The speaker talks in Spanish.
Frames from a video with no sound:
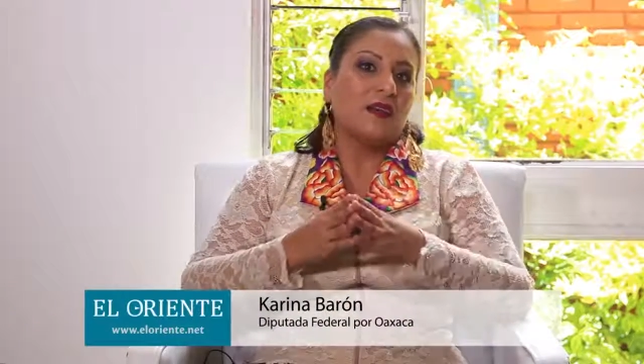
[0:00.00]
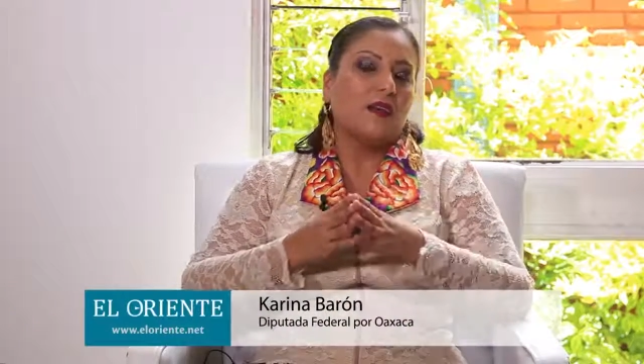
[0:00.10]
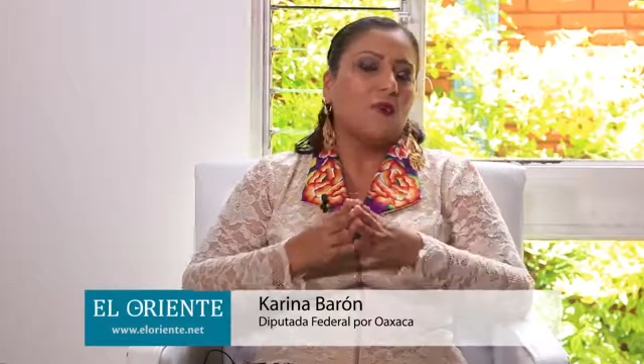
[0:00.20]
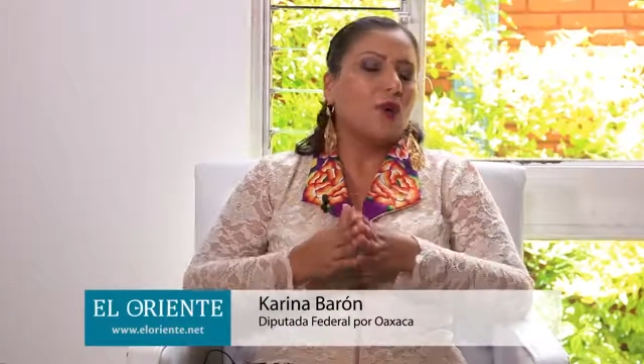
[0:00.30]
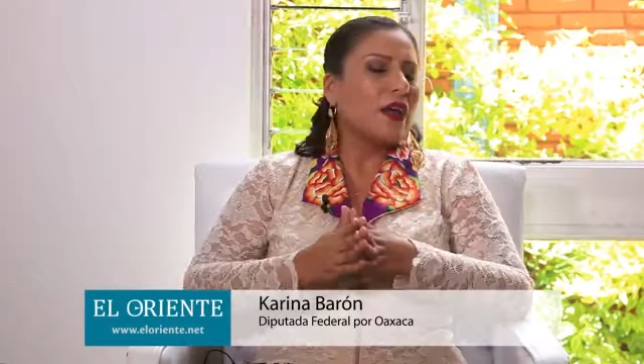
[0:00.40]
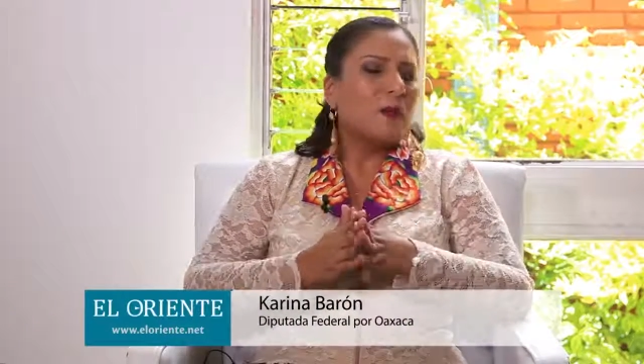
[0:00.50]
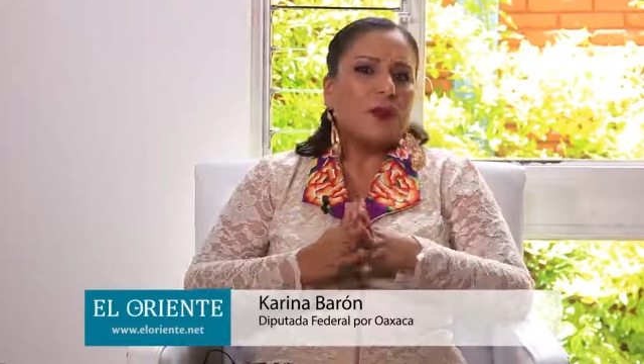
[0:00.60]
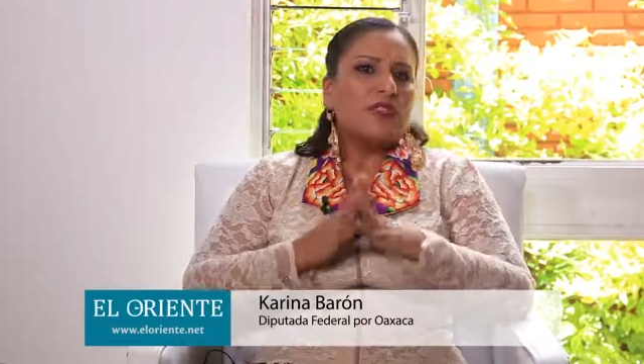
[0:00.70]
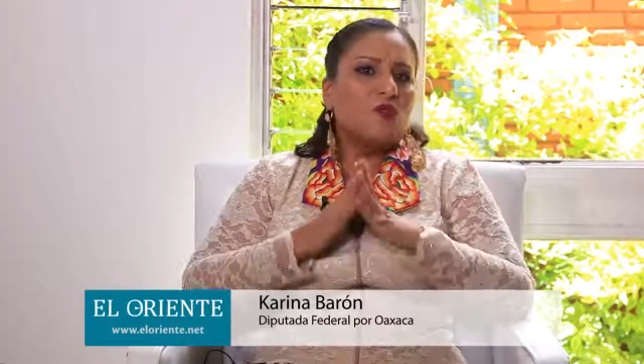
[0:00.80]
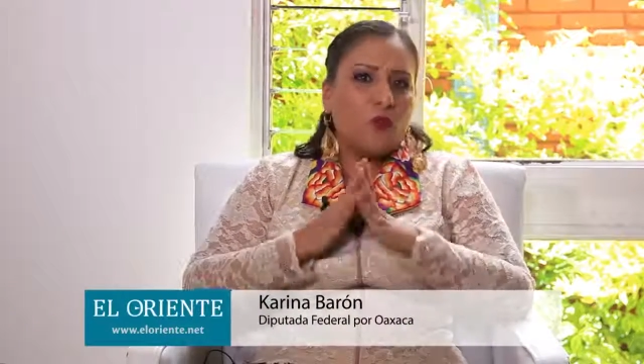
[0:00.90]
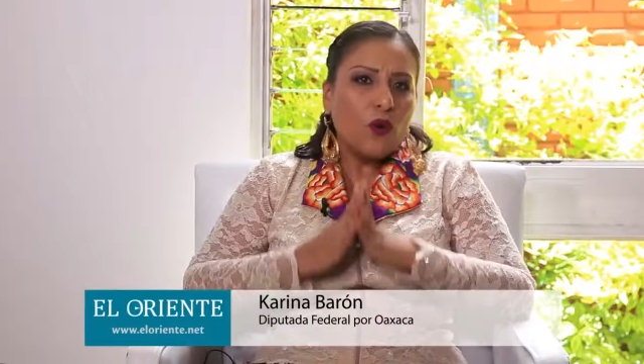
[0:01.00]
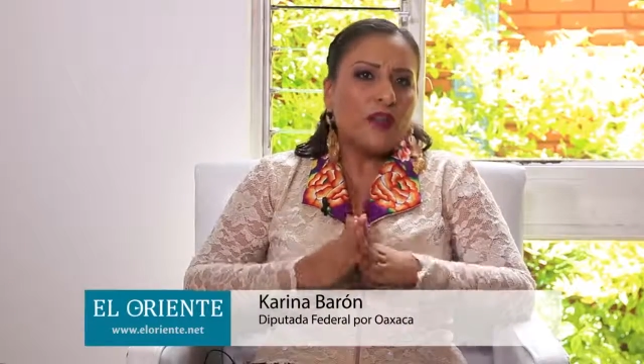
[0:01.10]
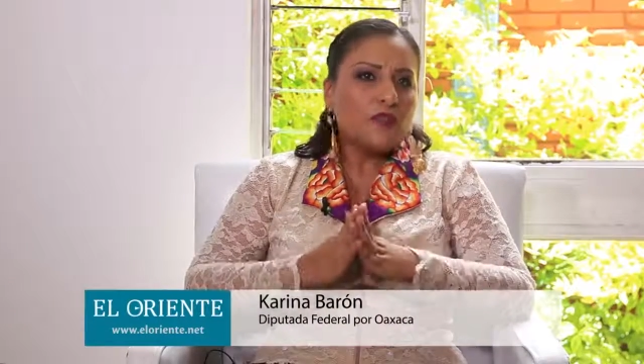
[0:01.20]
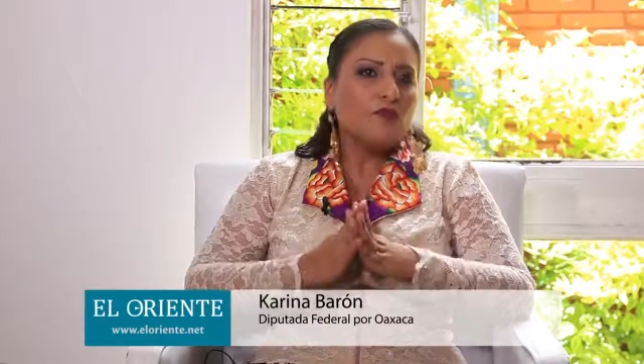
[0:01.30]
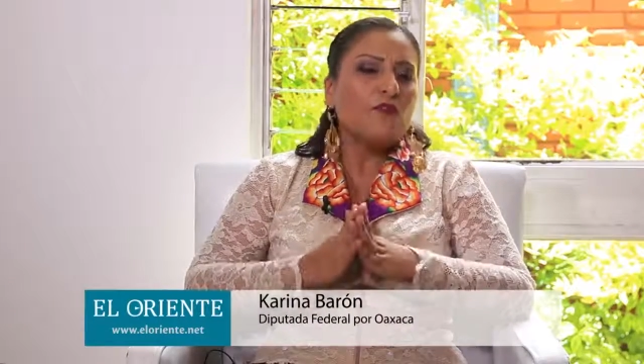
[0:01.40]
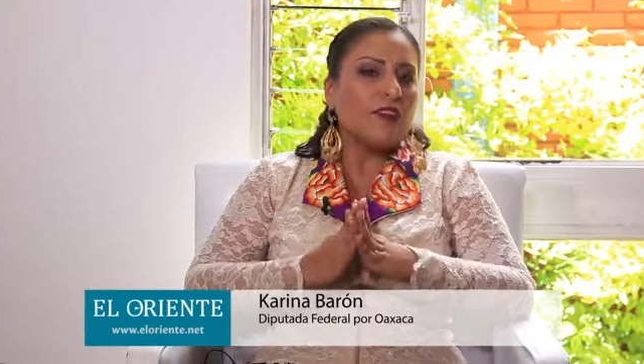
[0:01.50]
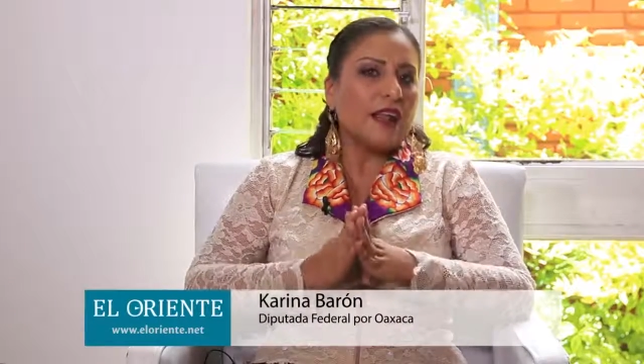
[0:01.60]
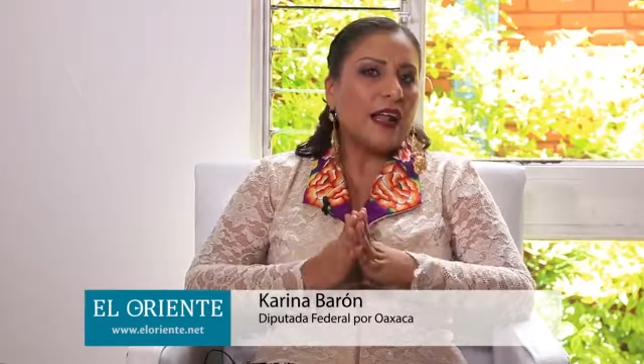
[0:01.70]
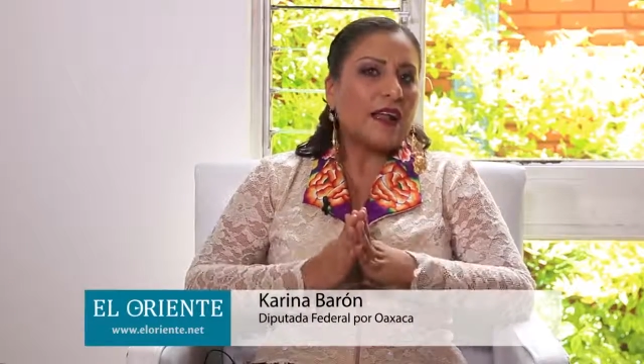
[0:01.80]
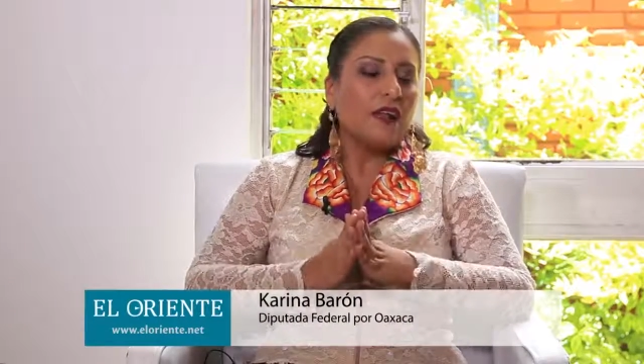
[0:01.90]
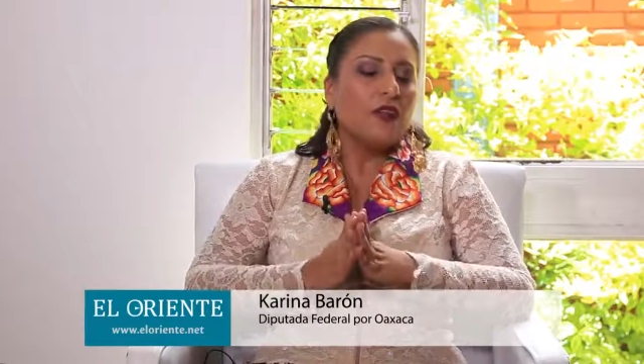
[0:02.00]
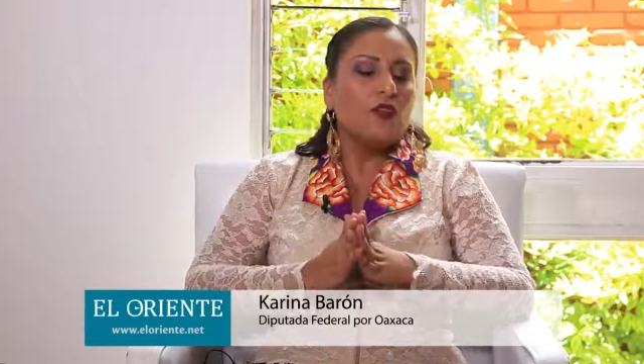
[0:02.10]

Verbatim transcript: porque el presupuesto federal